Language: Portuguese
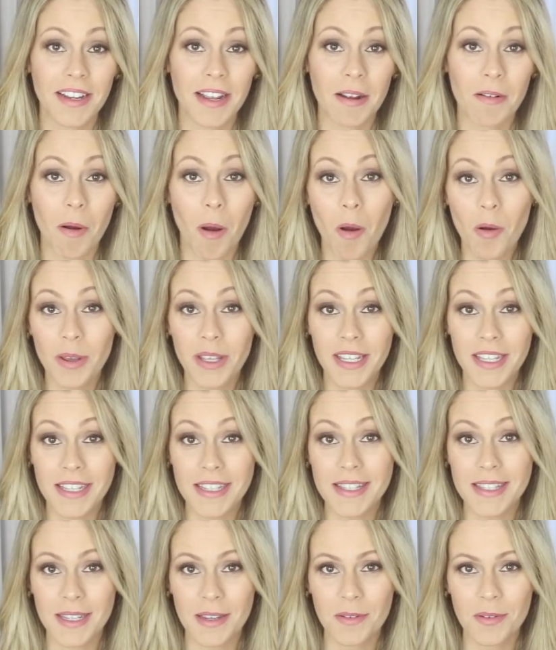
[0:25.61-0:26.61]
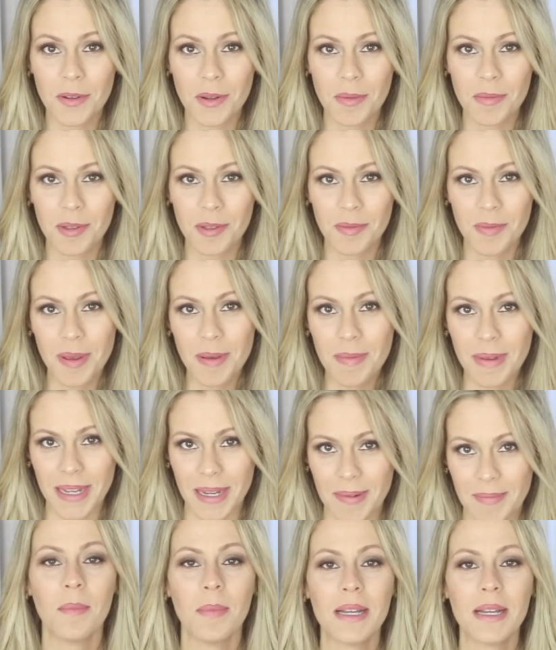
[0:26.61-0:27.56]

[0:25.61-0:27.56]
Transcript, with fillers: né, qual que ia ser o nome do bebê.